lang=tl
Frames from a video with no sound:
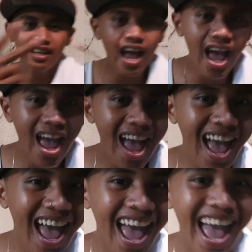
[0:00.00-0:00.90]

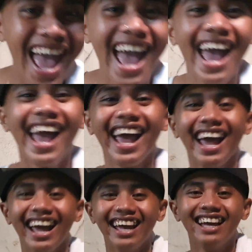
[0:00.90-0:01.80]

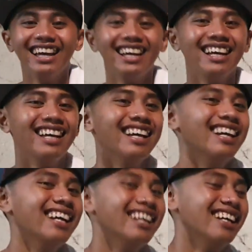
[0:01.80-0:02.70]
Yay!
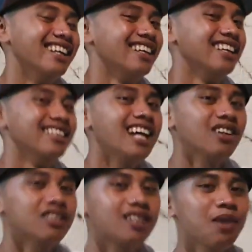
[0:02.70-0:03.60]

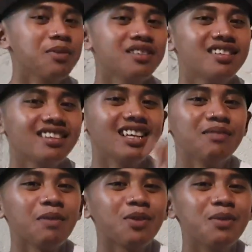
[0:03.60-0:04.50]
Shoutout sa Cavite City
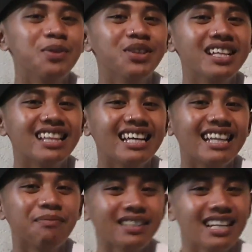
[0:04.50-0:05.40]
Hip
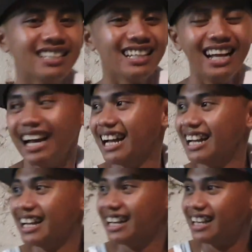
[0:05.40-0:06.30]
Community. Pasensya na.
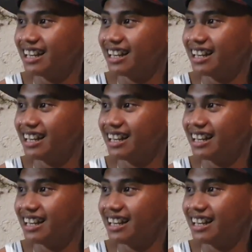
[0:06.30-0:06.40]
shoutout po.